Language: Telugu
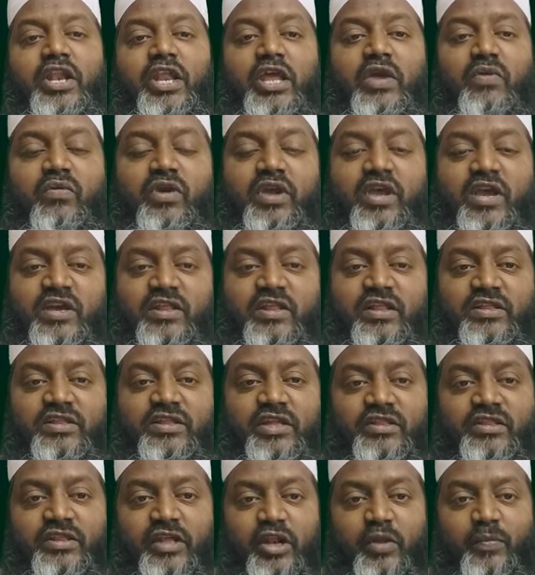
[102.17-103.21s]
నీవు
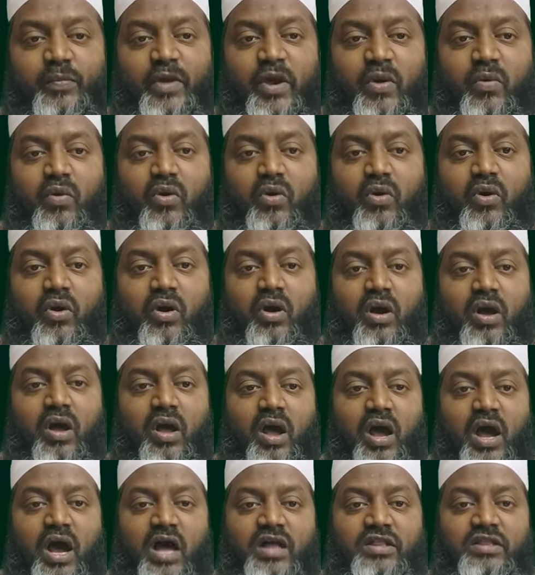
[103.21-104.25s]
ఏదైతే తెలిపావో
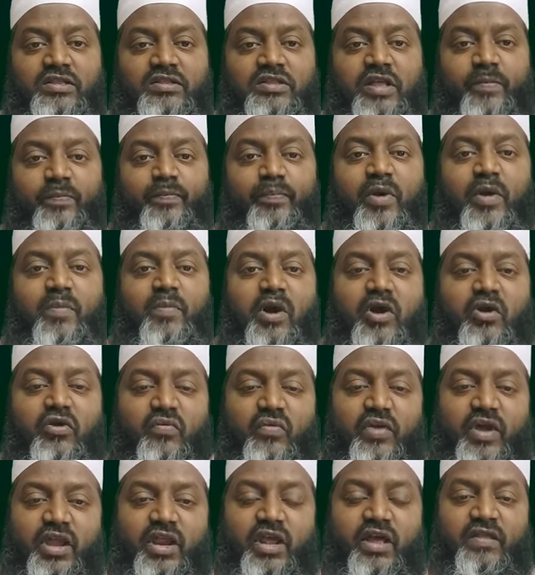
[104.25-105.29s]
అది తప్ప మాకు
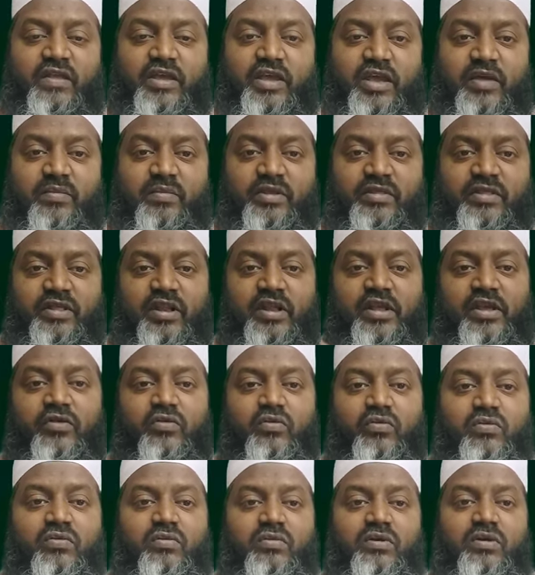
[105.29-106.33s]
వేరేది ఏమీ
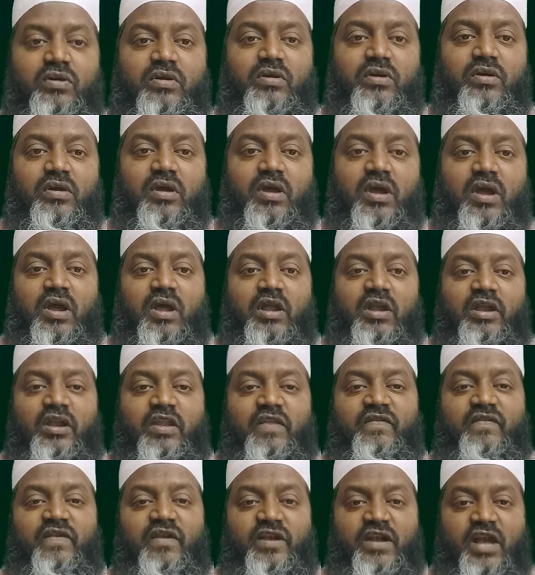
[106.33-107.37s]
తెలియదు
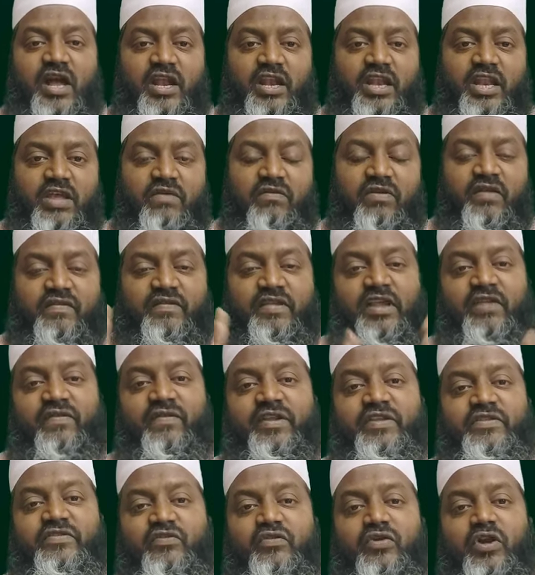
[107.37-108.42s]
నిజంగా నీవే
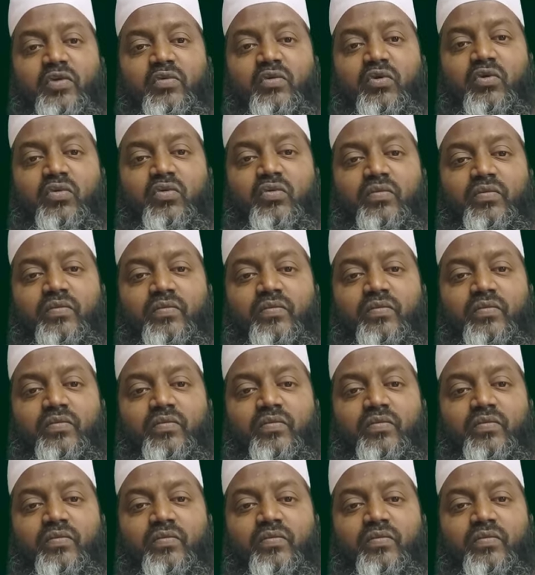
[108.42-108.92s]
సర్వజ్ఞుడవు